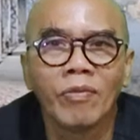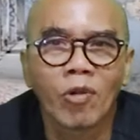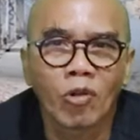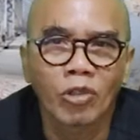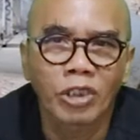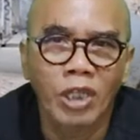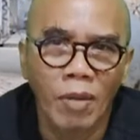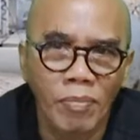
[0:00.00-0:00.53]

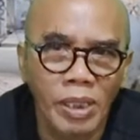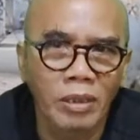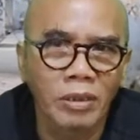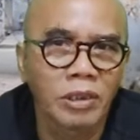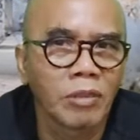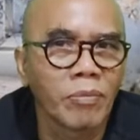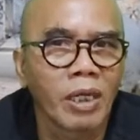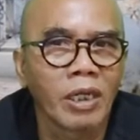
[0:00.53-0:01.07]
Wiro
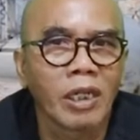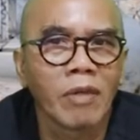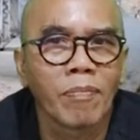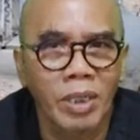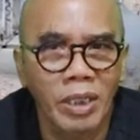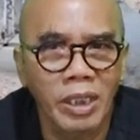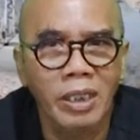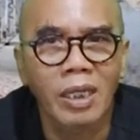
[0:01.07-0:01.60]
Sableng sebagai
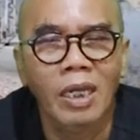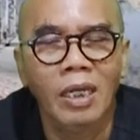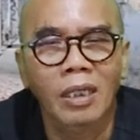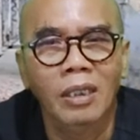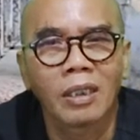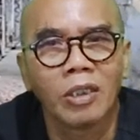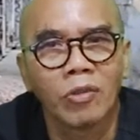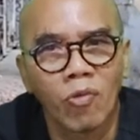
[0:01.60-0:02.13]
pendekar
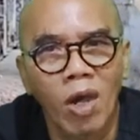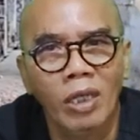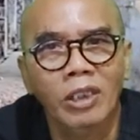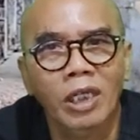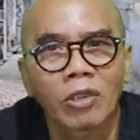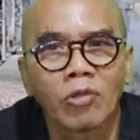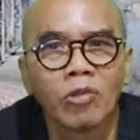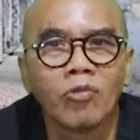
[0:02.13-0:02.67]

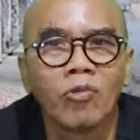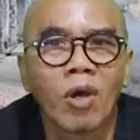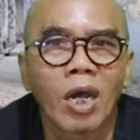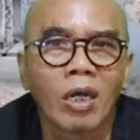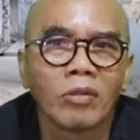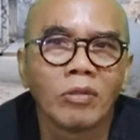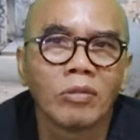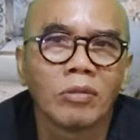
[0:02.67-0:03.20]

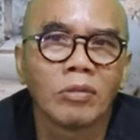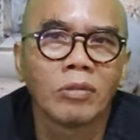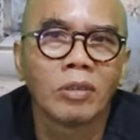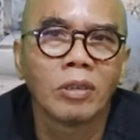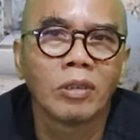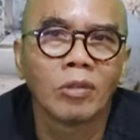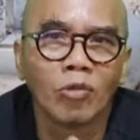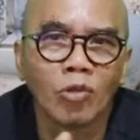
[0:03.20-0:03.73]
212
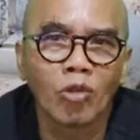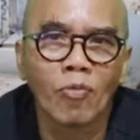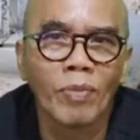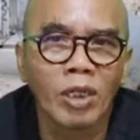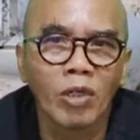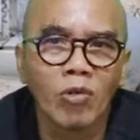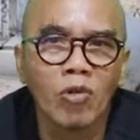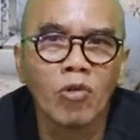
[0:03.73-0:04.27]
Oh, untuk
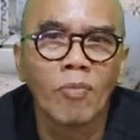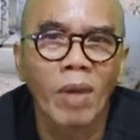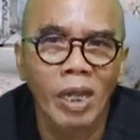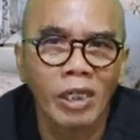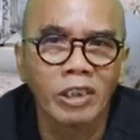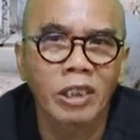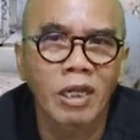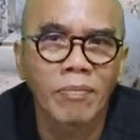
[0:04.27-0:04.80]
menggulung
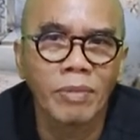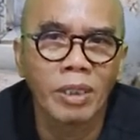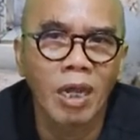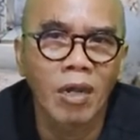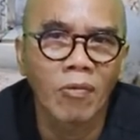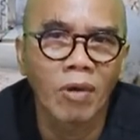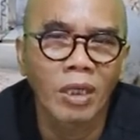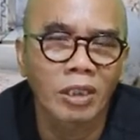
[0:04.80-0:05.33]
Mahesa
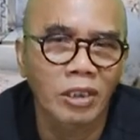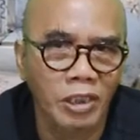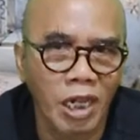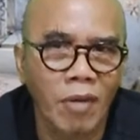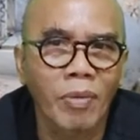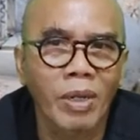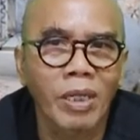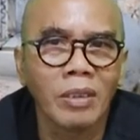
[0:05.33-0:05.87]
Birawa
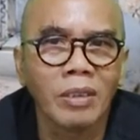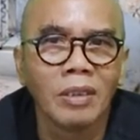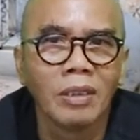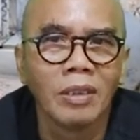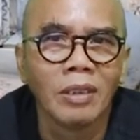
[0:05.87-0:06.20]
tercapai?